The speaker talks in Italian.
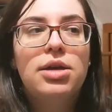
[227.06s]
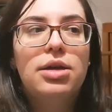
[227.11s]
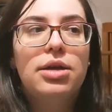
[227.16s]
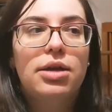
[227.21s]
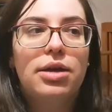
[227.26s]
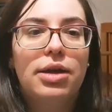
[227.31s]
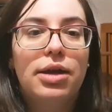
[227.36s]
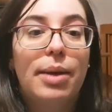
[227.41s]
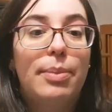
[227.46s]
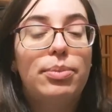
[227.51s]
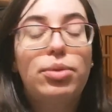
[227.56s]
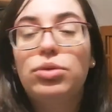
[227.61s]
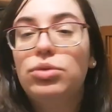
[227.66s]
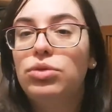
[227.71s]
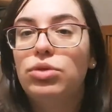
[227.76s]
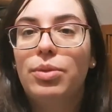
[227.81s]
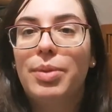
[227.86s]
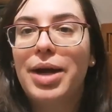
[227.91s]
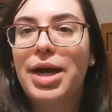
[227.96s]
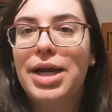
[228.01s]
Eh,
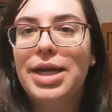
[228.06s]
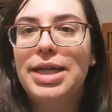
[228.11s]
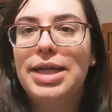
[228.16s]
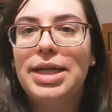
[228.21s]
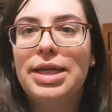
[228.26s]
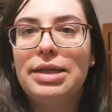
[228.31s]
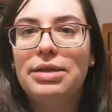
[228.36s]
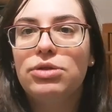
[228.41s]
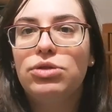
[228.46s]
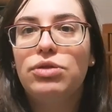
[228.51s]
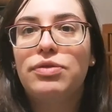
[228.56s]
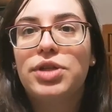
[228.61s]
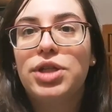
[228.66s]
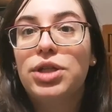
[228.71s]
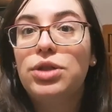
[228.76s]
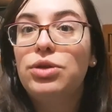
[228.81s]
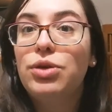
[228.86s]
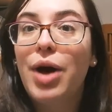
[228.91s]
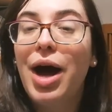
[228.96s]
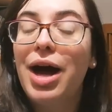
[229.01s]
appunto, magari sto
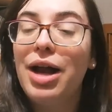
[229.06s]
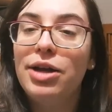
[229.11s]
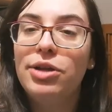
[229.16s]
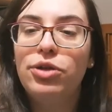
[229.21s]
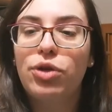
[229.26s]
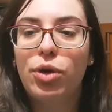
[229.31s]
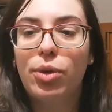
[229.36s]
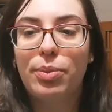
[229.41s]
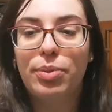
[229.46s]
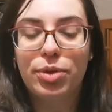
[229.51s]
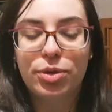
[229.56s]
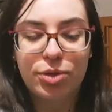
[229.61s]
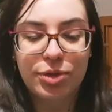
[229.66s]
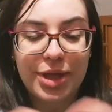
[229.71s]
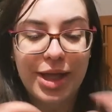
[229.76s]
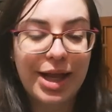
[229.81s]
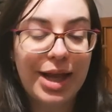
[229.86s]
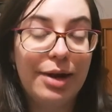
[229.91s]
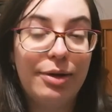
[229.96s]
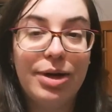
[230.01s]
facendo altro, non posso
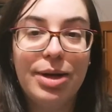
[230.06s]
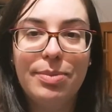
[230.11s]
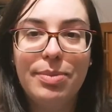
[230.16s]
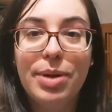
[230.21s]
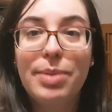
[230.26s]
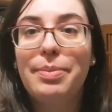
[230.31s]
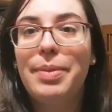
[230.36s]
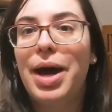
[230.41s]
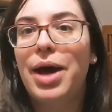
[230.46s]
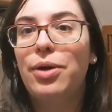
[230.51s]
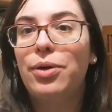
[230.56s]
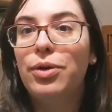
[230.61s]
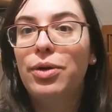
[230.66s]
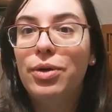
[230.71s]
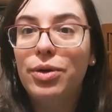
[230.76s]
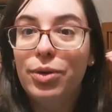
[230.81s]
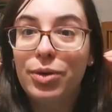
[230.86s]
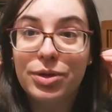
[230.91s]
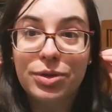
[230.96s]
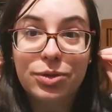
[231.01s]
tenere il libro in
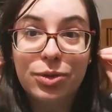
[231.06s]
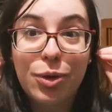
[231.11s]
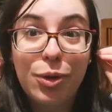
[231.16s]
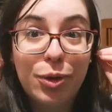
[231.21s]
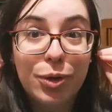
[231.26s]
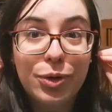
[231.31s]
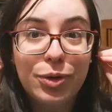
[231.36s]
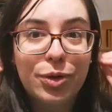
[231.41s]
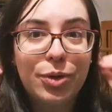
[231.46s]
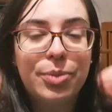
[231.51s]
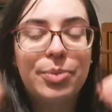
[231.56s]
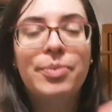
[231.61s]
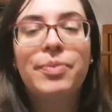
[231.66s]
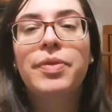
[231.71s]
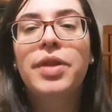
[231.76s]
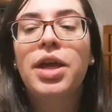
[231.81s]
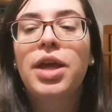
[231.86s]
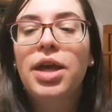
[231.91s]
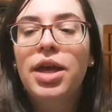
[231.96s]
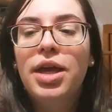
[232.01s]
mano, lo ascolto.
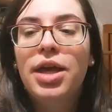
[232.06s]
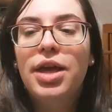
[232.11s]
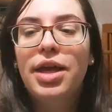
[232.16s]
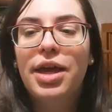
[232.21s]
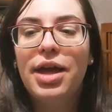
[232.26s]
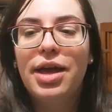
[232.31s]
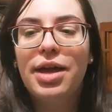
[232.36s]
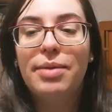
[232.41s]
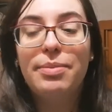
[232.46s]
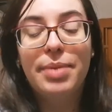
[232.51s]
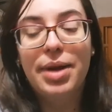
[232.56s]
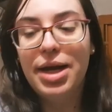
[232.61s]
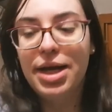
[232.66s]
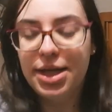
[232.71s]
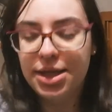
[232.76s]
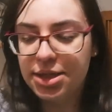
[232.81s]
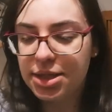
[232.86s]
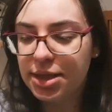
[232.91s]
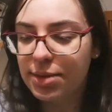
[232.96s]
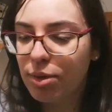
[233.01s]
È
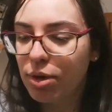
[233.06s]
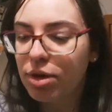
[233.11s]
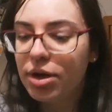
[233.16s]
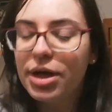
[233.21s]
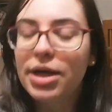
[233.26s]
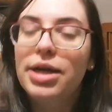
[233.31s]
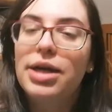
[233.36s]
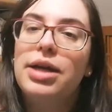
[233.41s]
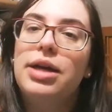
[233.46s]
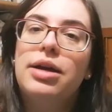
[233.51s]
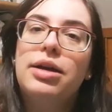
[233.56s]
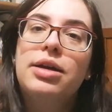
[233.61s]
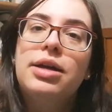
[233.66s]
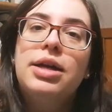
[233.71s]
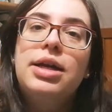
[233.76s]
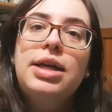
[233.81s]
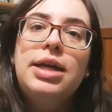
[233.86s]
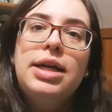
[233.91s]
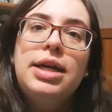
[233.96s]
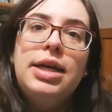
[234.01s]
bellissimo.
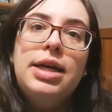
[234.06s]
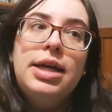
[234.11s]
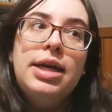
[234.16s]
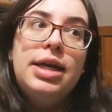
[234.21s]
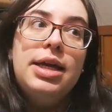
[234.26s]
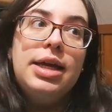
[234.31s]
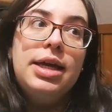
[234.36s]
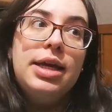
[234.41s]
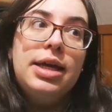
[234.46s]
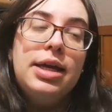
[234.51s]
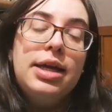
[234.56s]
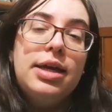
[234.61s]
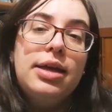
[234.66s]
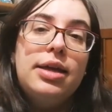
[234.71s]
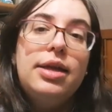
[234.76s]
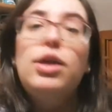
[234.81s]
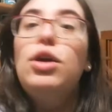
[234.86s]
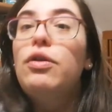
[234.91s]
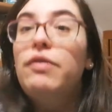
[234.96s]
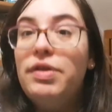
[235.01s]
Eh,
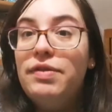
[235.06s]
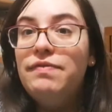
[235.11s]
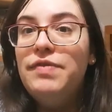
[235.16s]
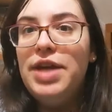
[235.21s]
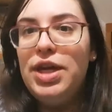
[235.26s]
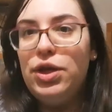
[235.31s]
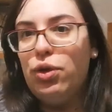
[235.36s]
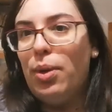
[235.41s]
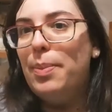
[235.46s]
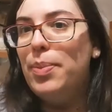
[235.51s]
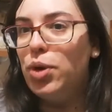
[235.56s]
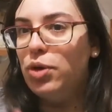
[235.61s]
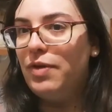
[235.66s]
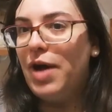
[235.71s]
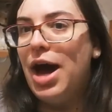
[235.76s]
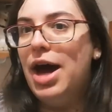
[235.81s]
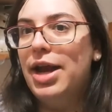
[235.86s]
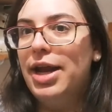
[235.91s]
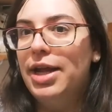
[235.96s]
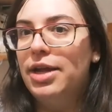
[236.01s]
io vi invito a
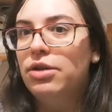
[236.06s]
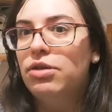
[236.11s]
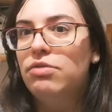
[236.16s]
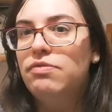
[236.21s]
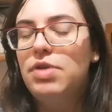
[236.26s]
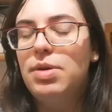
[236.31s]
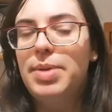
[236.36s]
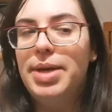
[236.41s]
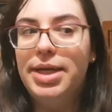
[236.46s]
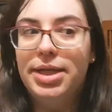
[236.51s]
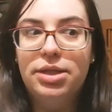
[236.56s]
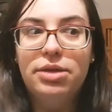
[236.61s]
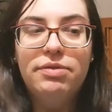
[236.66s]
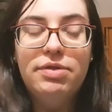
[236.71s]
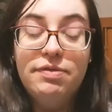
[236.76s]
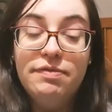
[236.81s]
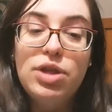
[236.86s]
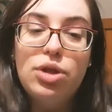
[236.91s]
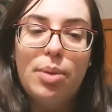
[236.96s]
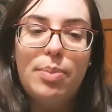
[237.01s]
provare, ovviamente, vi
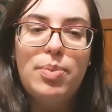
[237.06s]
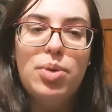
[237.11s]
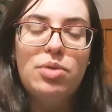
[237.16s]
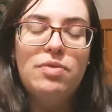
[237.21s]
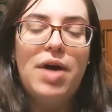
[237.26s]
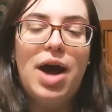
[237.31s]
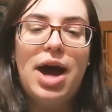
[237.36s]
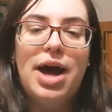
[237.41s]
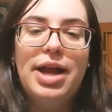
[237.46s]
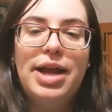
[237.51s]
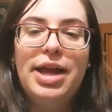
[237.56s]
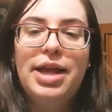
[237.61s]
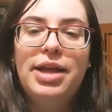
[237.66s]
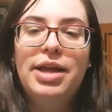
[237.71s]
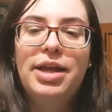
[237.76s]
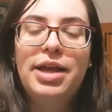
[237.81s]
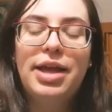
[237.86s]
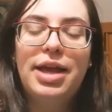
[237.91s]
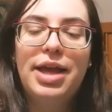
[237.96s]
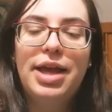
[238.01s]
invito a
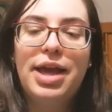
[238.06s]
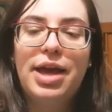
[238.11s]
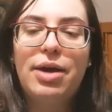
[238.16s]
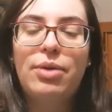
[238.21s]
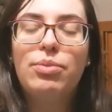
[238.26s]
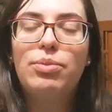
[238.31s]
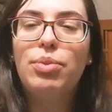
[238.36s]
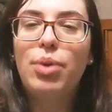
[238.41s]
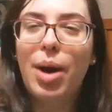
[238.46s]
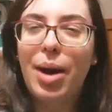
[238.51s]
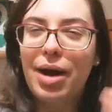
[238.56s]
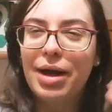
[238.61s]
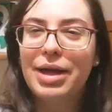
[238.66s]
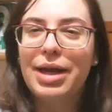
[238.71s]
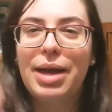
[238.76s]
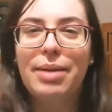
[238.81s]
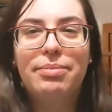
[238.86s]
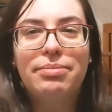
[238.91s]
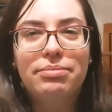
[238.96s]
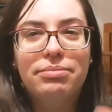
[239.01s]
provare e un po'
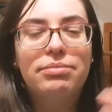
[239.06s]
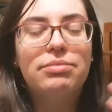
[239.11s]
anche a